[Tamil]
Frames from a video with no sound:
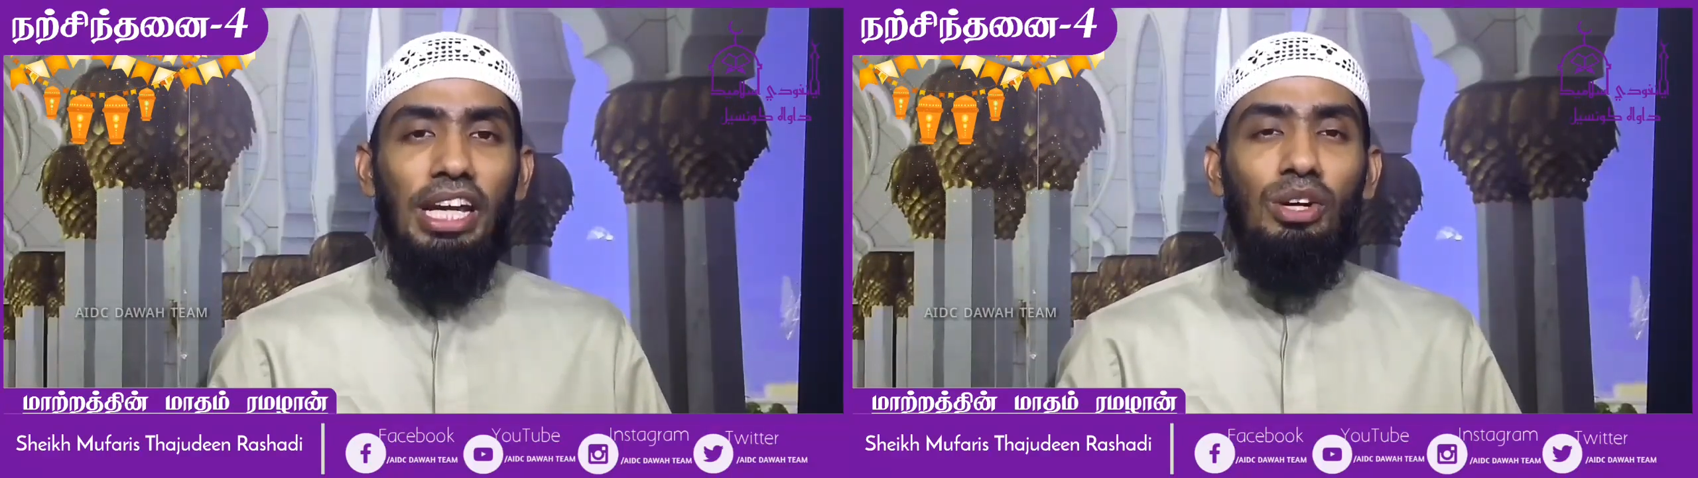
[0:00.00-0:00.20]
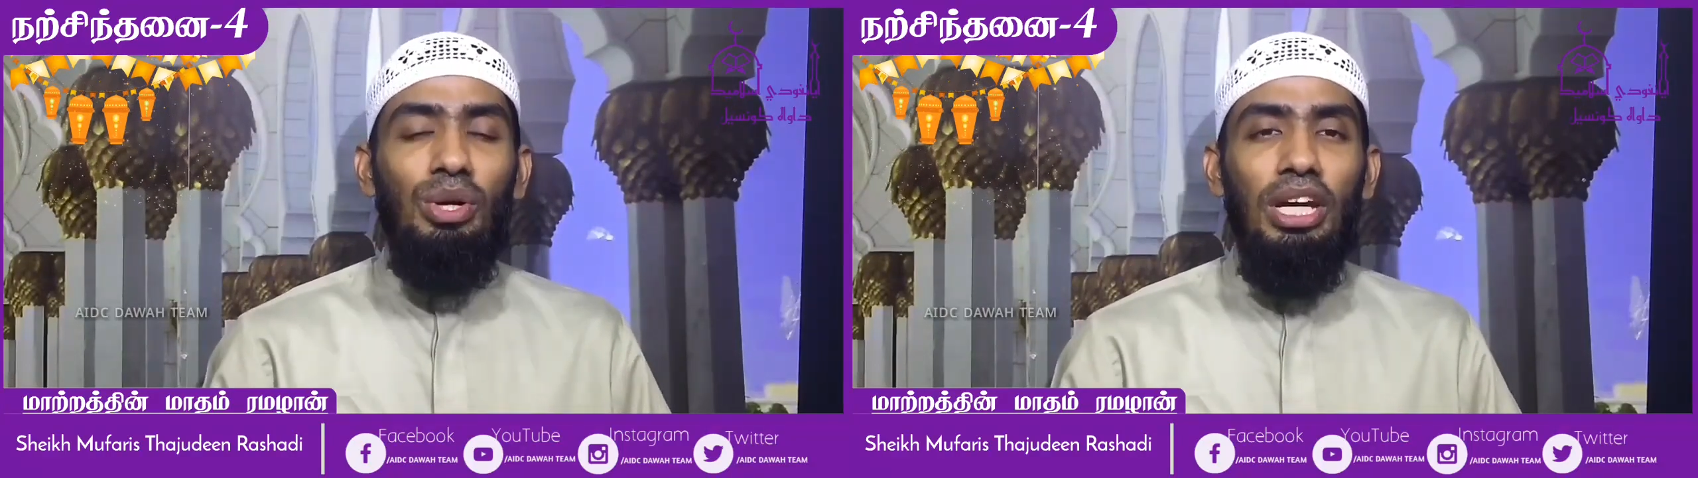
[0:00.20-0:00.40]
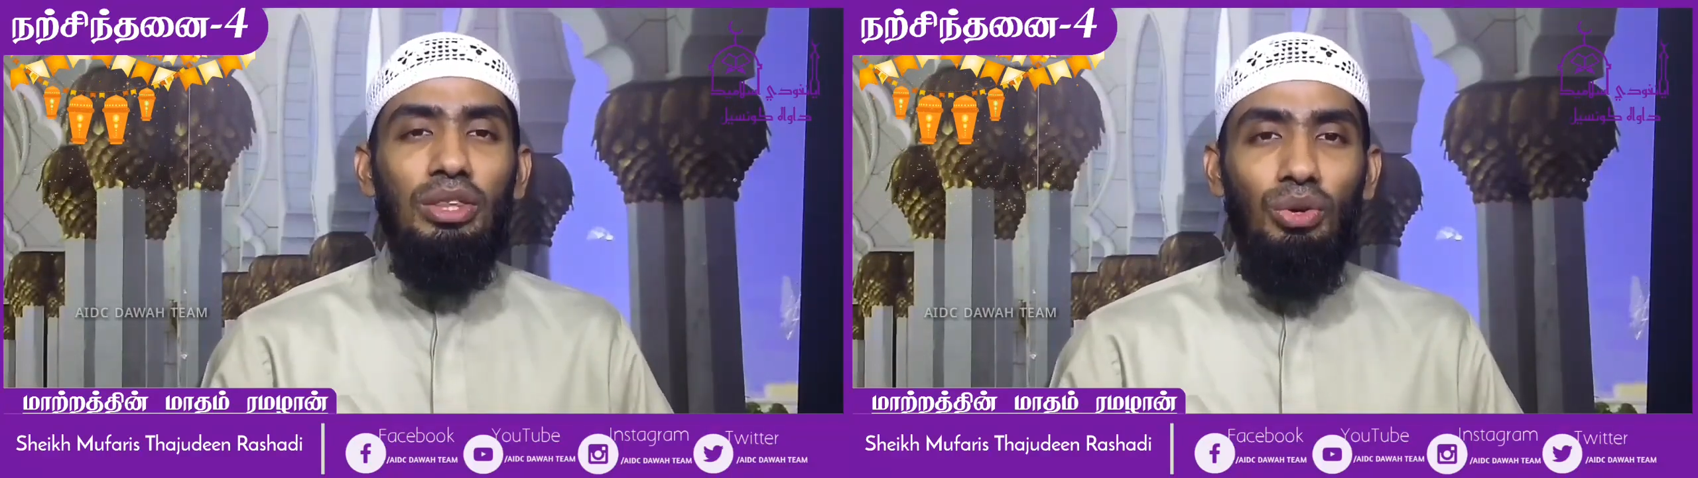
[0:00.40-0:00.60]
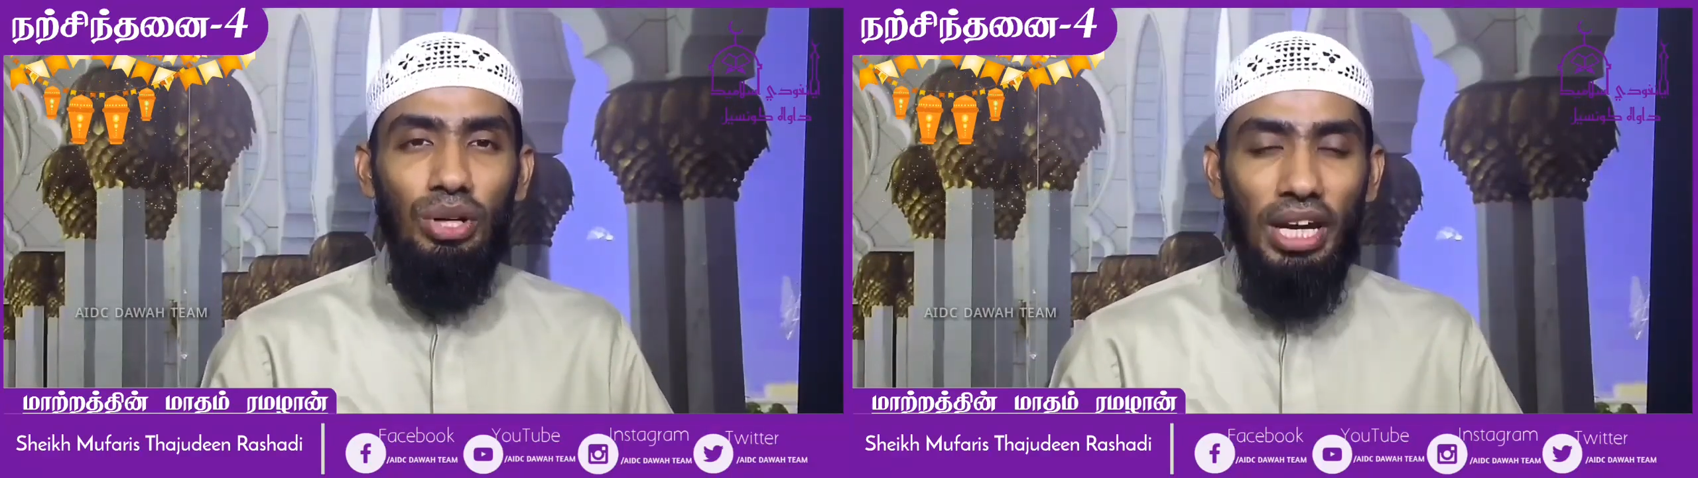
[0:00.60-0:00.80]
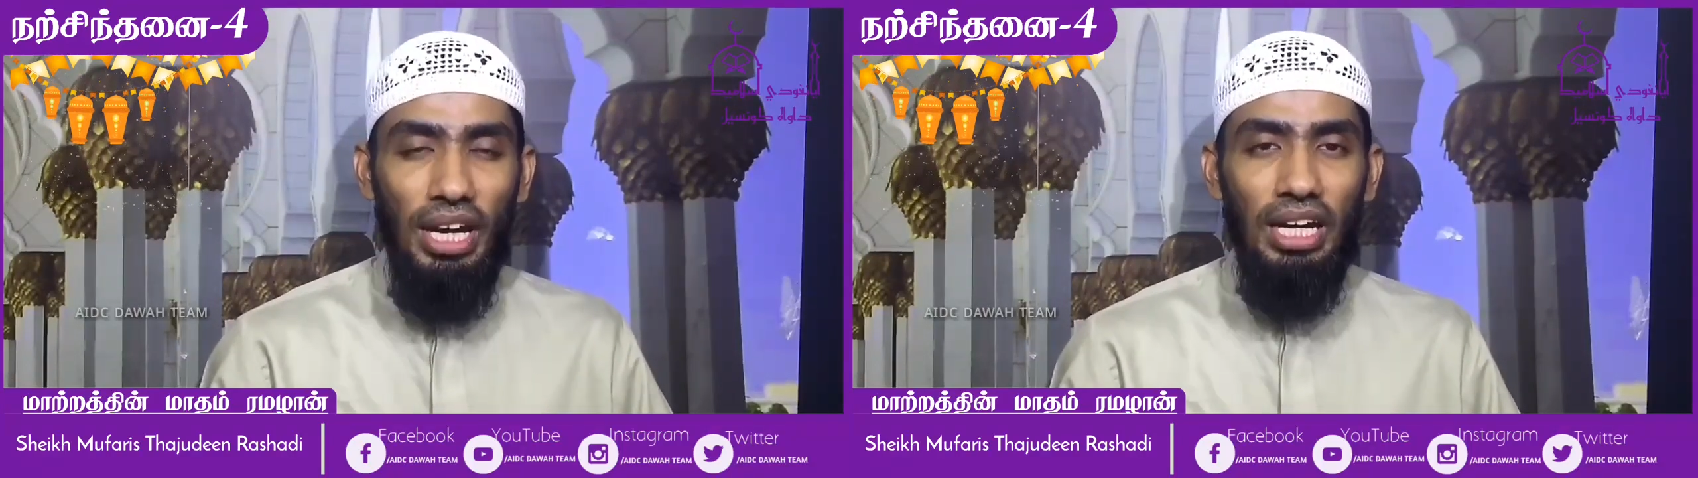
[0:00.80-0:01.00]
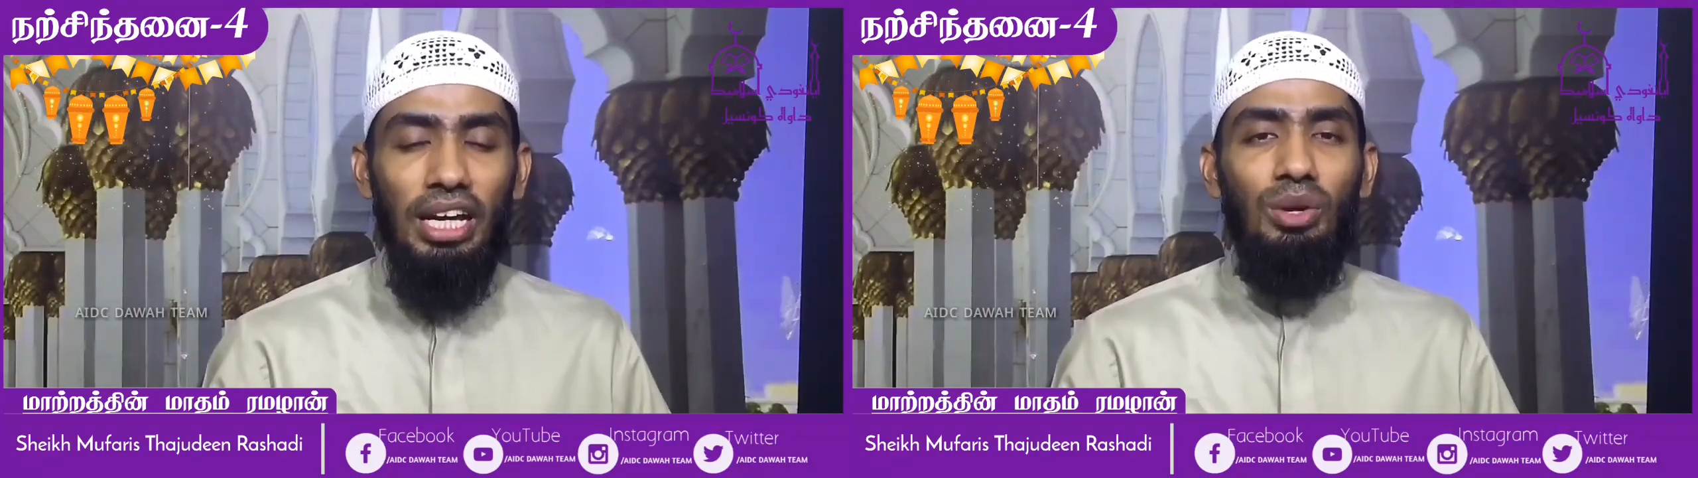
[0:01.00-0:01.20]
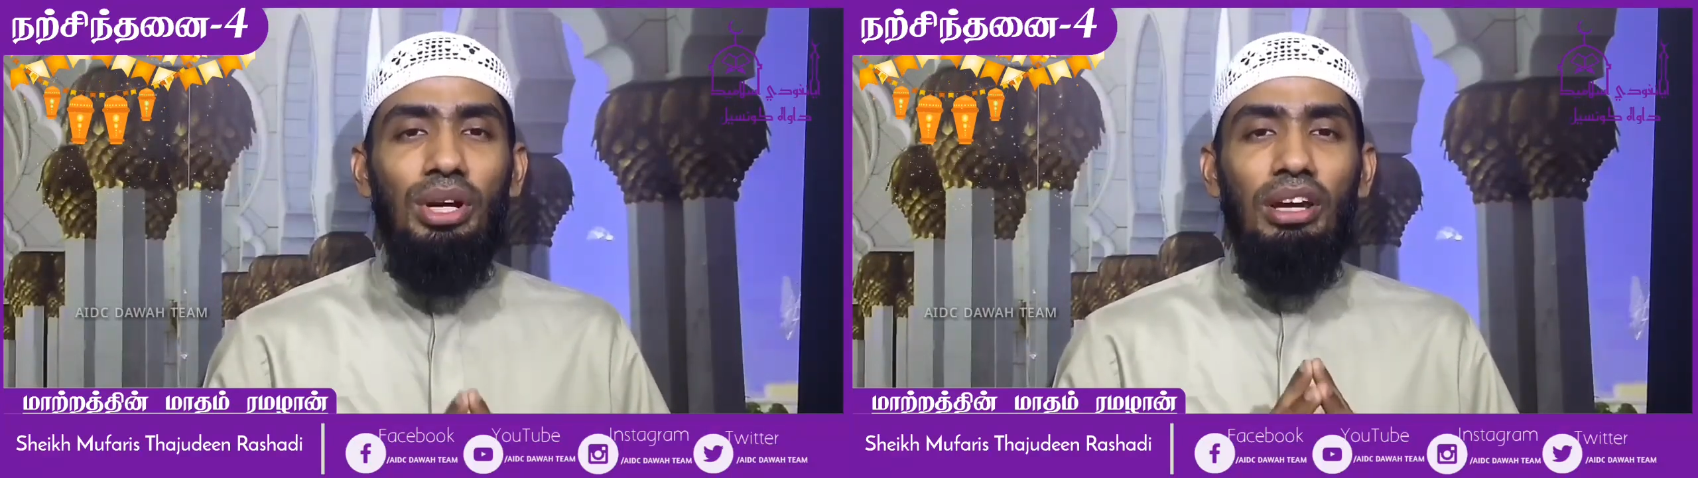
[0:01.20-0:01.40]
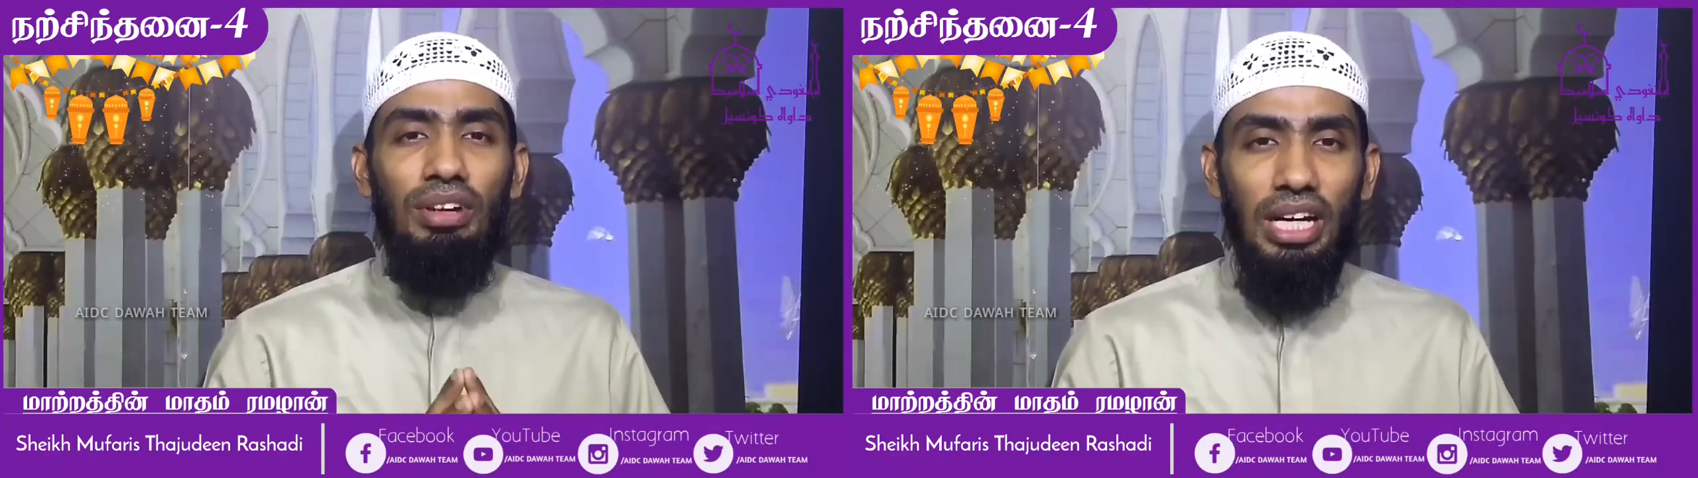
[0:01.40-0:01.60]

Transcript: எங்களுடைய தொழுகைகள் எங்களுடைய